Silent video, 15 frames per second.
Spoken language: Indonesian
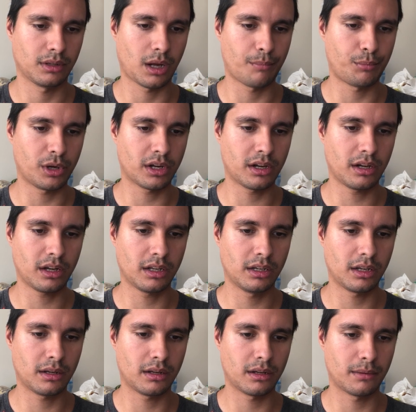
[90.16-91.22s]
Apakah
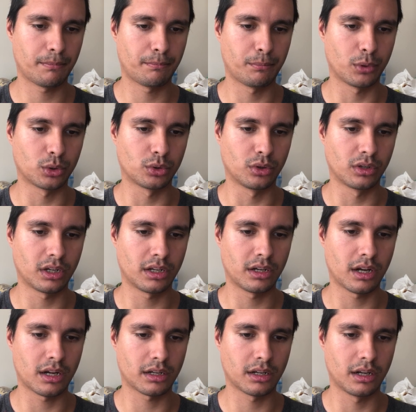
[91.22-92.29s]
ada potongan
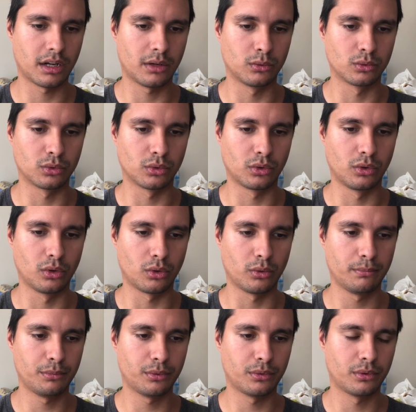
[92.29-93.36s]
harga untuk
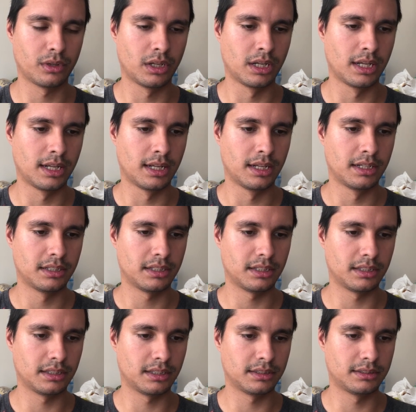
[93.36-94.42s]
grup?
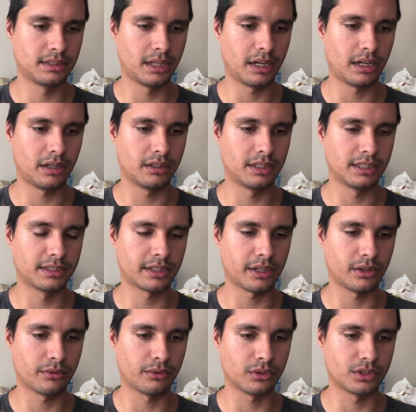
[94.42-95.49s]
Is there a
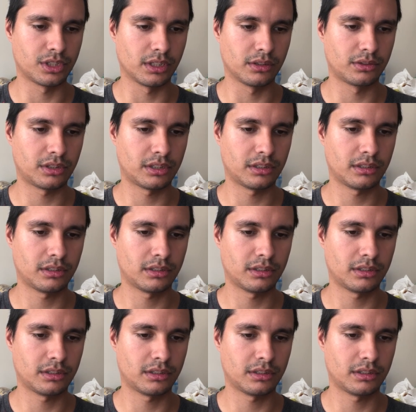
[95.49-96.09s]
discount for children?